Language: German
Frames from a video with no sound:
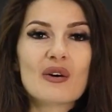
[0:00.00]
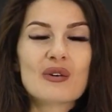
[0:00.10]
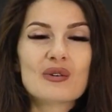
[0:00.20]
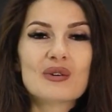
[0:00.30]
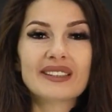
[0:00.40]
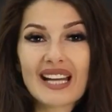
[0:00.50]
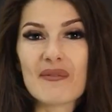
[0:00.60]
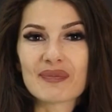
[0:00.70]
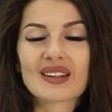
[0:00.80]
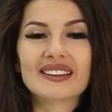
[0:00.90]
Und
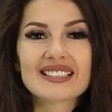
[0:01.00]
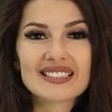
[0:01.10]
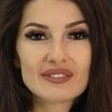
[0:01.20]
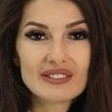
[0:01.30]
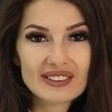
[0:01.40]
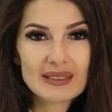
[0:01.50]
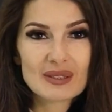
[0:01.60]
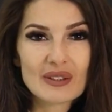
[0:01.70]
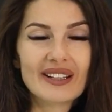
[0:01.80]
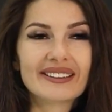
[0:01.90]
ja, das sind die fünf
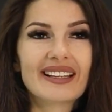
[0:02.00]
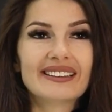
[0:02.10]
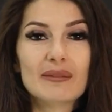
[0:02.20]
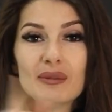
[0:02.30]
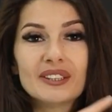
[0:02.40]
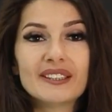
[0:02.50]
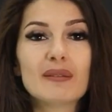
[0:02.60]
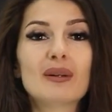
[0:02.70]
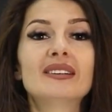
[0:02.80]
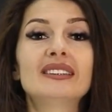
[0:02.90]
Tipps heute. Da möchte
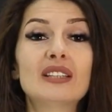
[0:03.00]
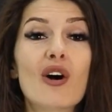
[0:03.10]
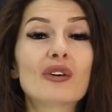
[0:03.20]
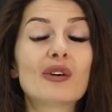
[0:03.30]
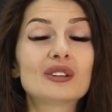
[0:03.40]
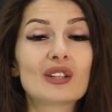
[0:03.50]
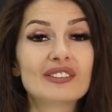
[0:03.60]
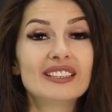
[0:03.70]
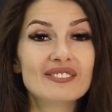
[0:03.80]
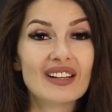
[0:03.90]
ich aber dich auch noch
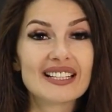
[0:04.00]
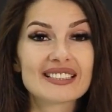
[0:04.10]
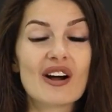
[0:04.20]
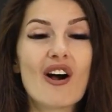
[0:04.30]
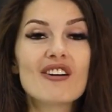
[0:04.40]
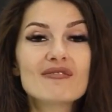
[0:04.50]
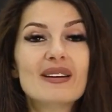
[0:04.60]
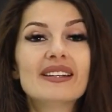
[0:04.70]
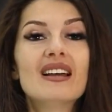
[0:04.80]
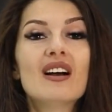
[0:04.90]
darauf hinweisen, auf
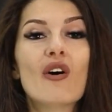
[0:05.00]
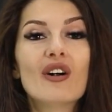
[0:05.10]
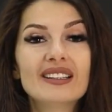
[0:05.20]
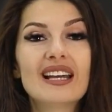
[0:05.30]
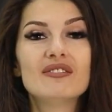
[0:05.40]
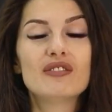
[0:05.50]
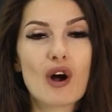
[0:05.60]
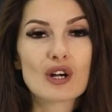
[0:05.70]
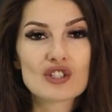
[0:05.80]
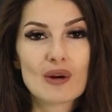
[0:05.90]
meinen
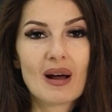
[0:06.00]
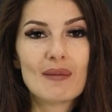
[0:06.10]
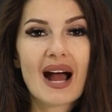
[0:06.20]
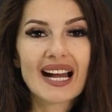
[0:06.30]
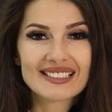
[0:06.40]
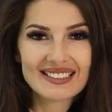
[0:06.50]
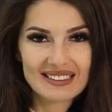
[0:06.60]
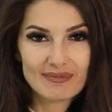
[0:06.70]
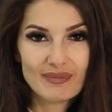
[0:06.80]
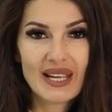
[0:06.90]
Online-Workshop am
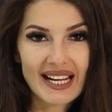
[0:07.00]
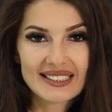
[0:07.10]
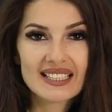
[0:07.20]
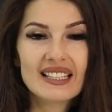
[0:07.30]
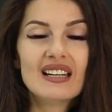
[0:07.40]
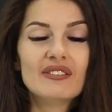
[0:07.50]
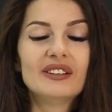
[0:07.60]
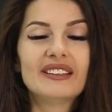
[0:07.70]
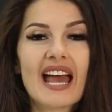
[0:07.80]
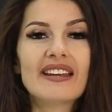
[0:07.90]
18. März
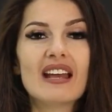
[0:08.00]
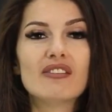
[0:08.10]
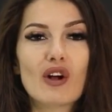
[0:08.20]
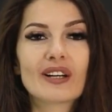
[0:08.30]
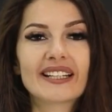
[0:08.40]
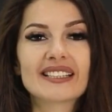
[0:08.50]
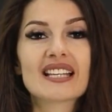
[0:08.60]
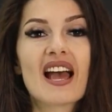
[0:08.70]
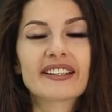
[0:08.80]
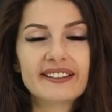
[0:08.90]
für dein
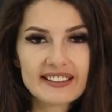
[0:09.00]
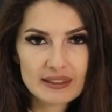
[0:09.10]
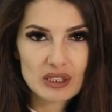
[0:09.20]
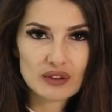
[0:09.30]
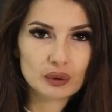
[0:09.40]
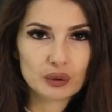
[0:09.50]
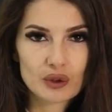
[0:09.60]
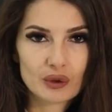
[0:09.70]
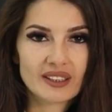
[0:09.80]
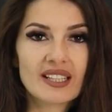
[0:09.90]
erfolgreiches
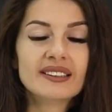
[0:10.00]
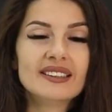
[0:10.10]
Keksmisch-Fotoshooting.